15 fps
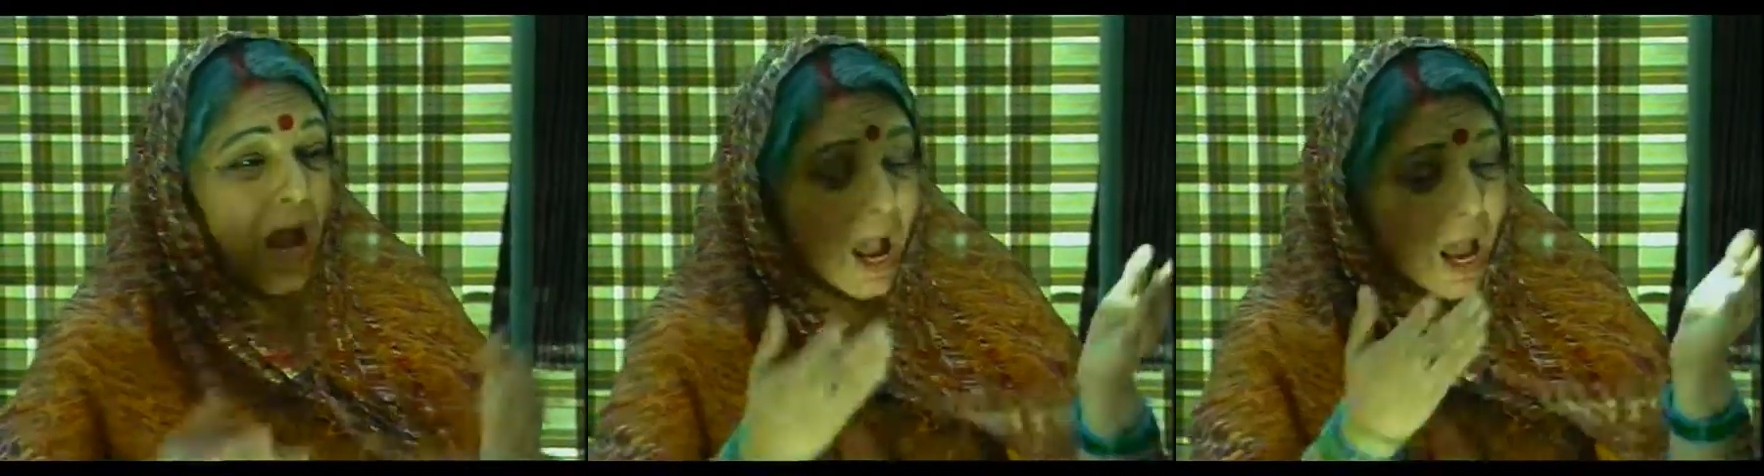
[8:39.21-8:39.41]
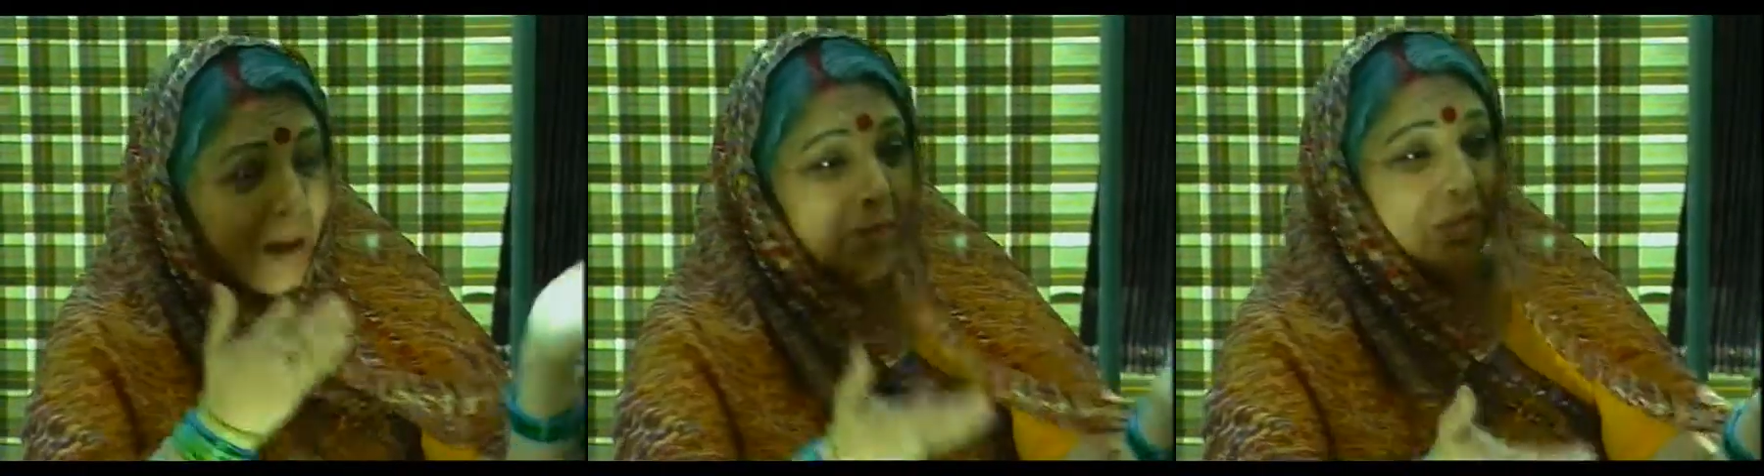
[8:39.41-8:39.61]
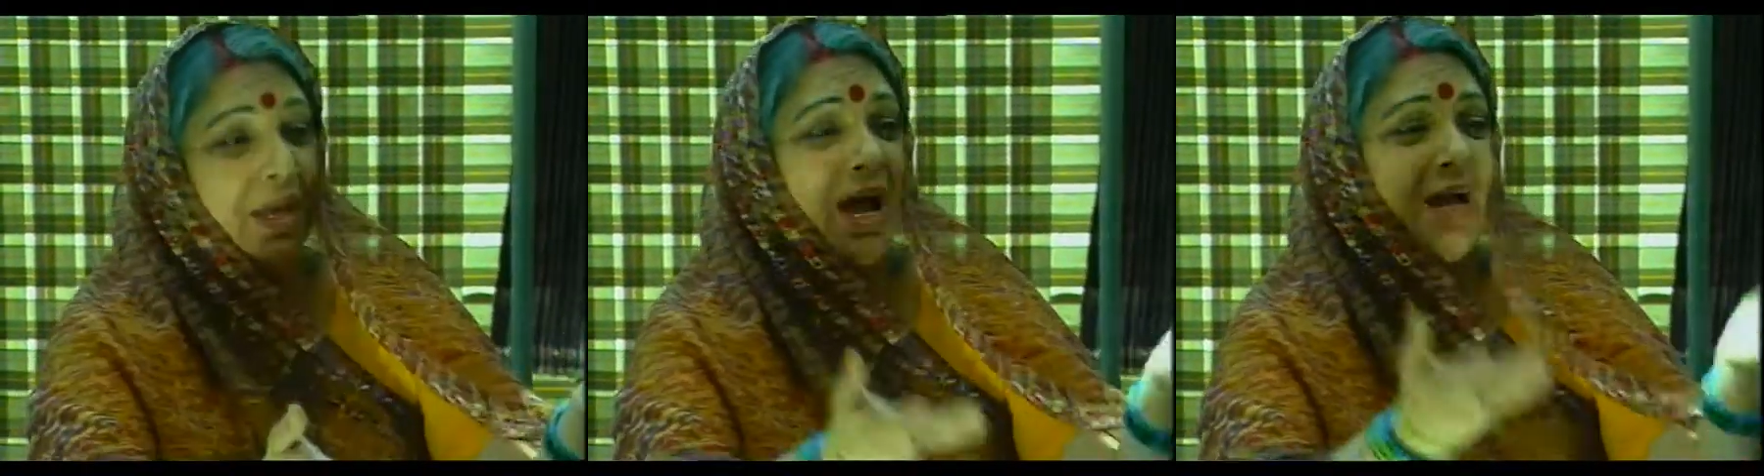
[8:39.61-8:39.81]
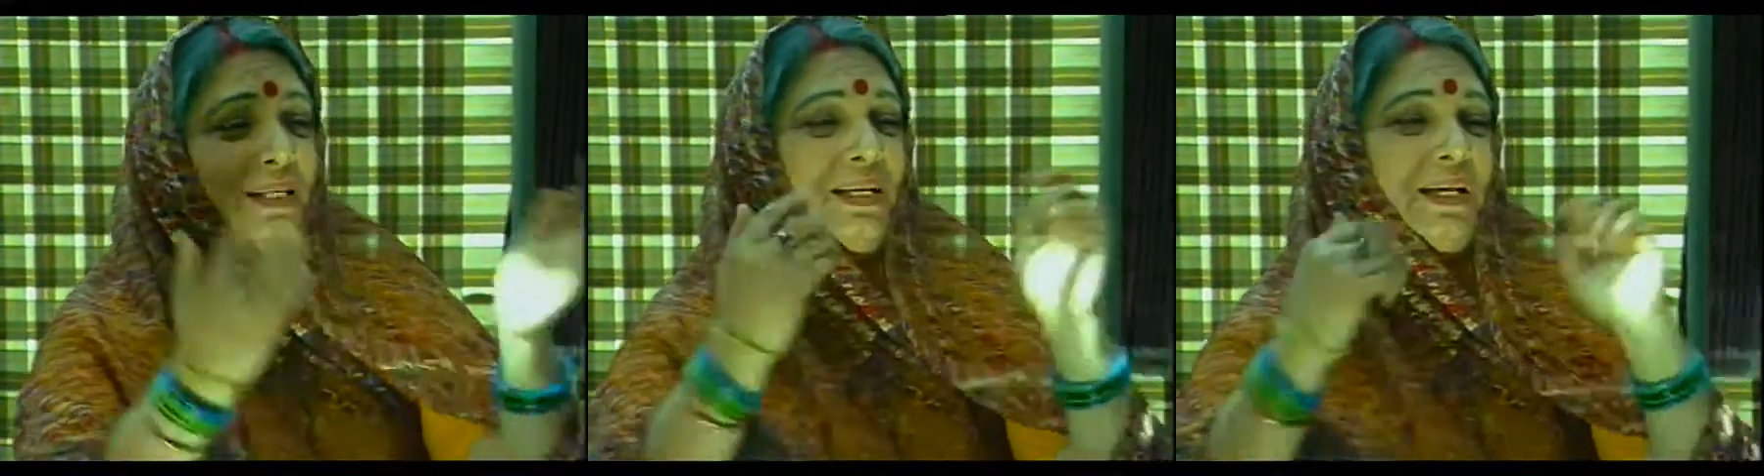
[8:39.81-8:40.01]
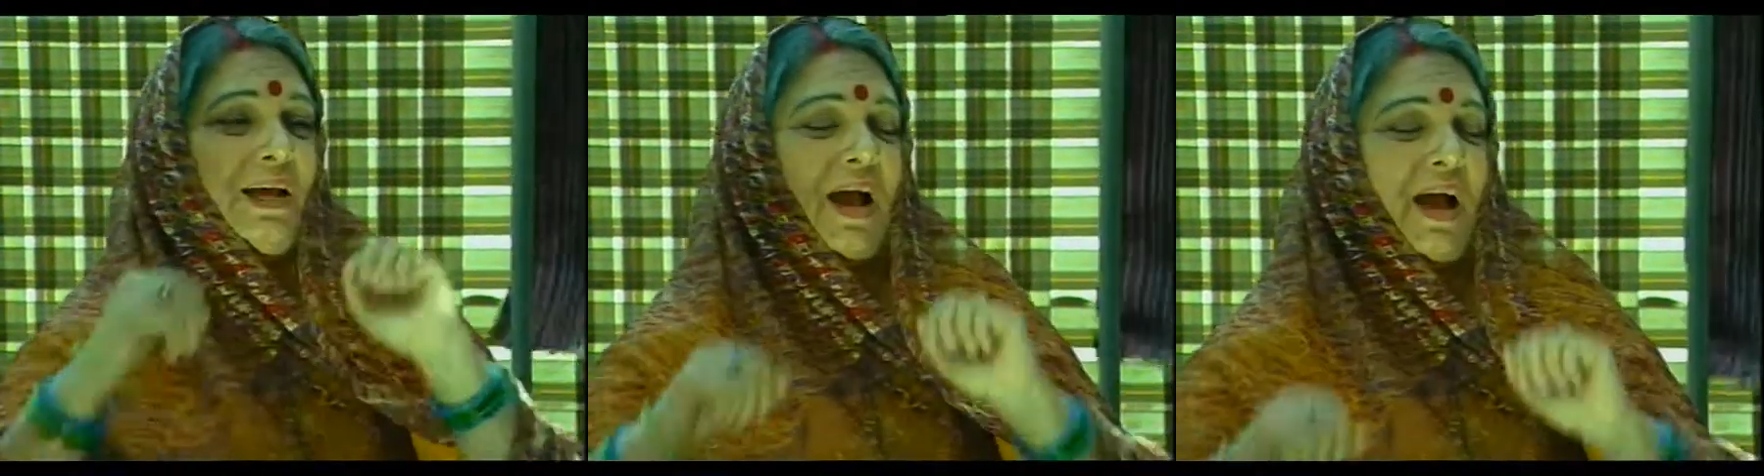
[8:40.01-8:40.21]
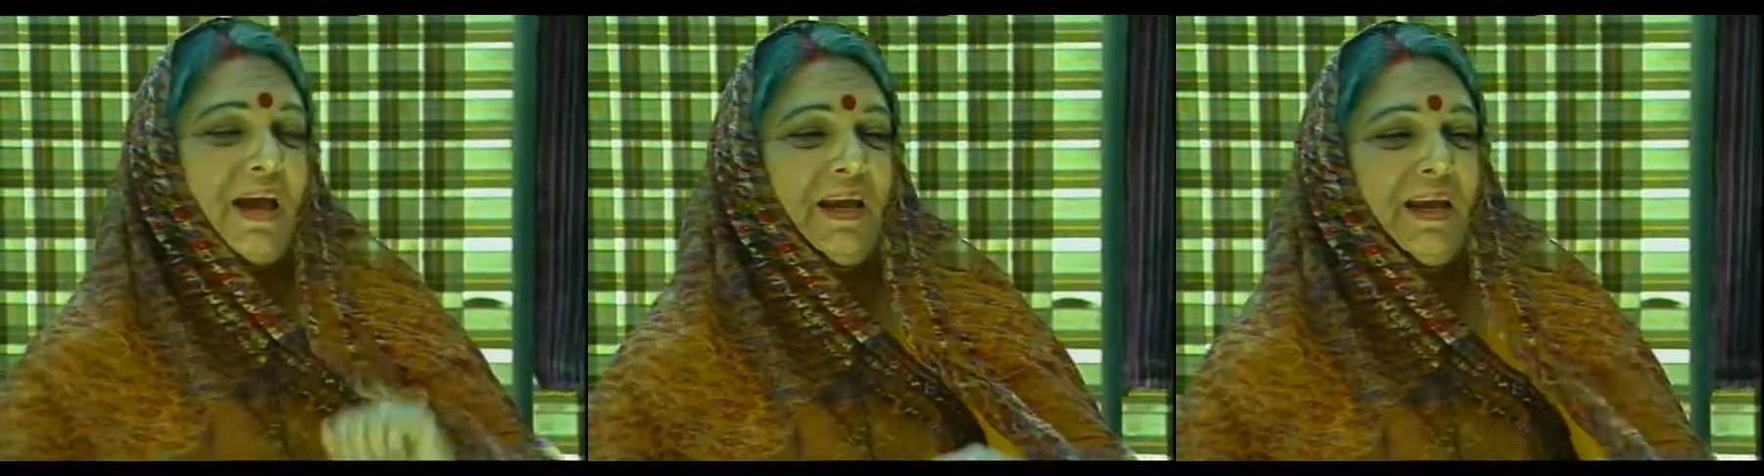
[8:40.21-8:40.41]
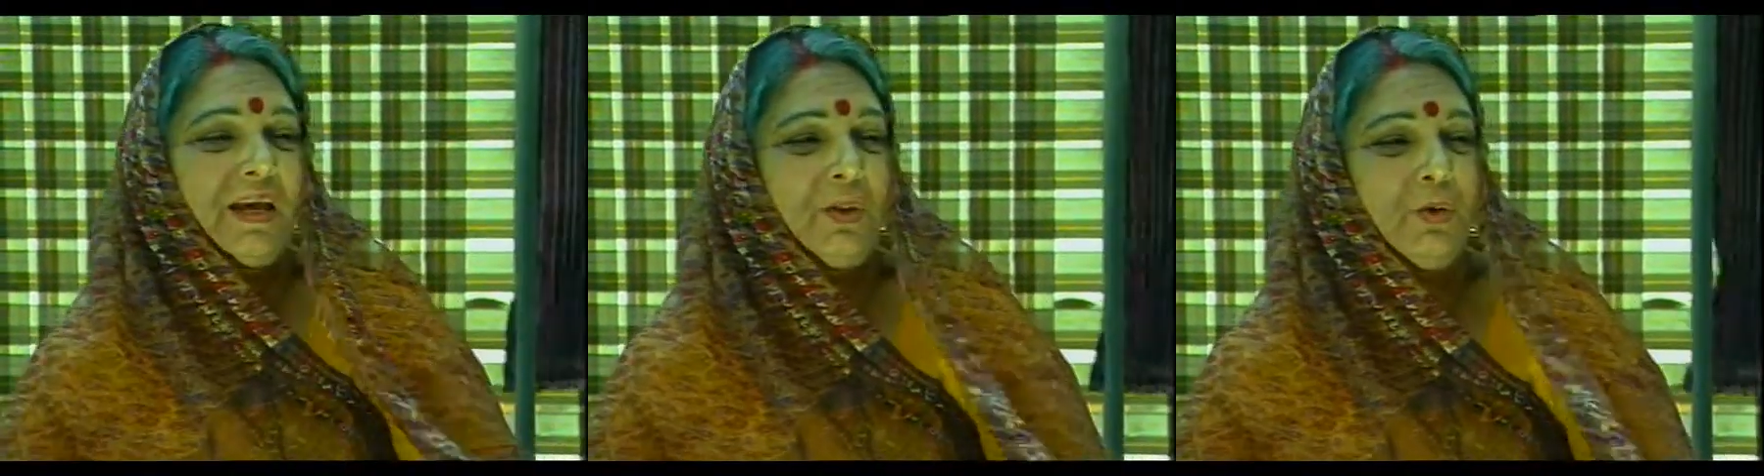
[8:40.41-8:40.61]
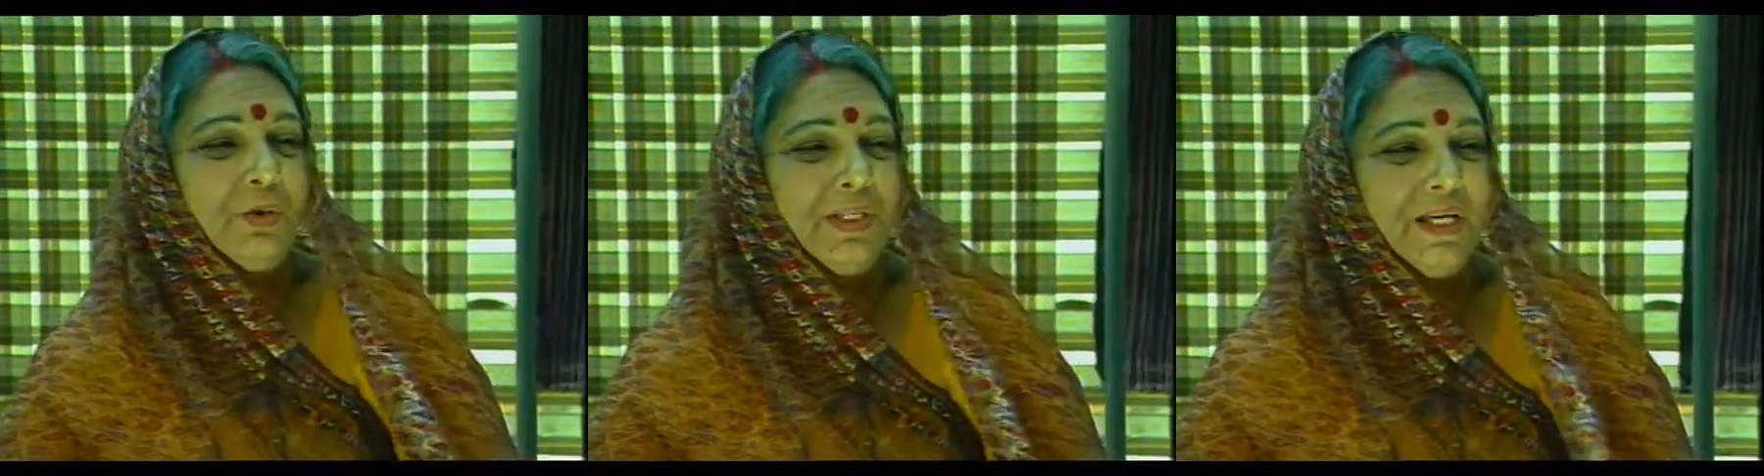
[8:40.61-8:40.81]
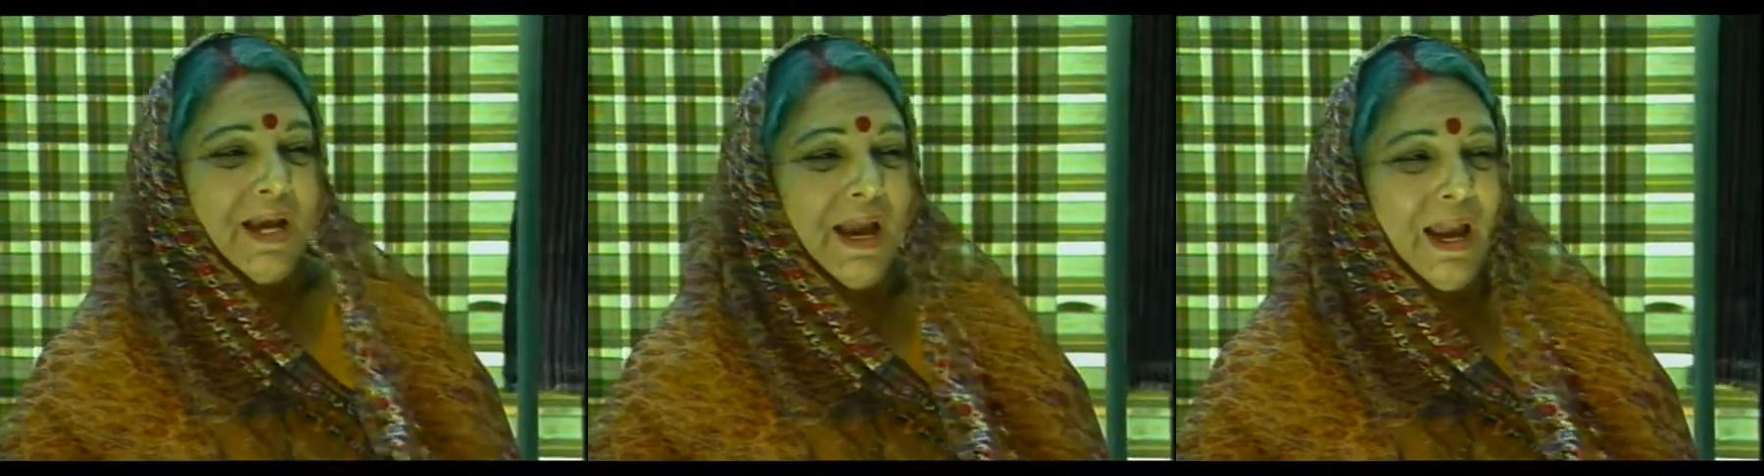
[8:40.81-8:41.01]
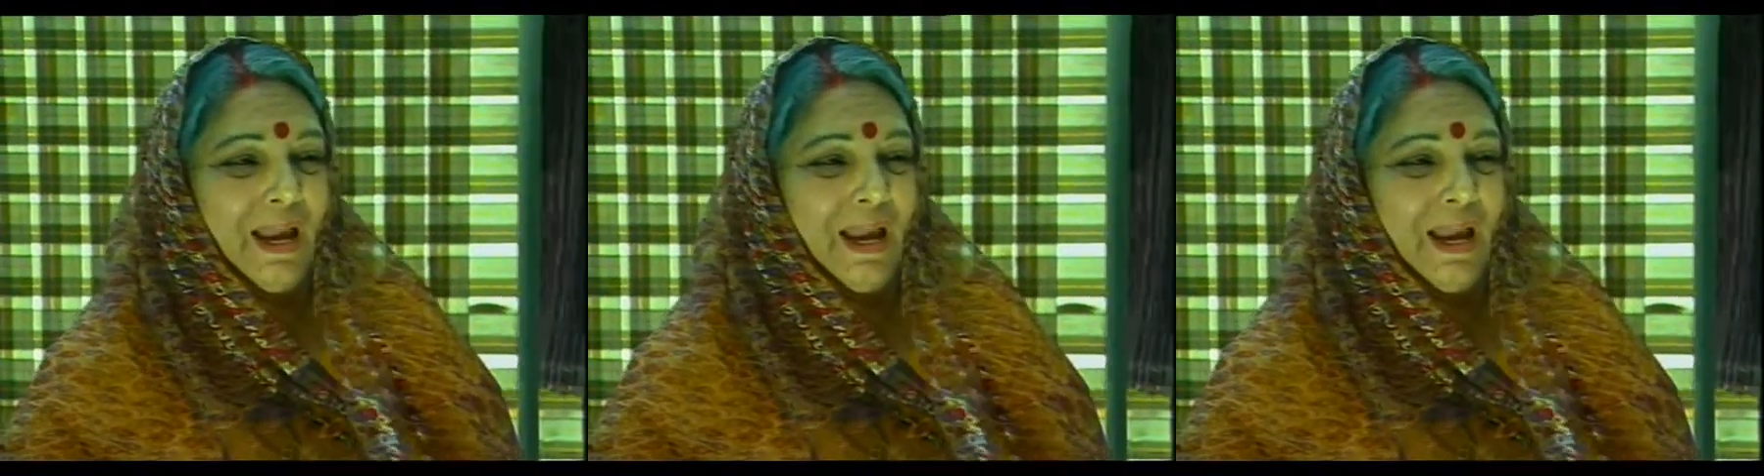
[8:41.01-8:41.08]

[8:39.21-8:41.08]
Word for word: हम क्या सिखाएंगे तुझे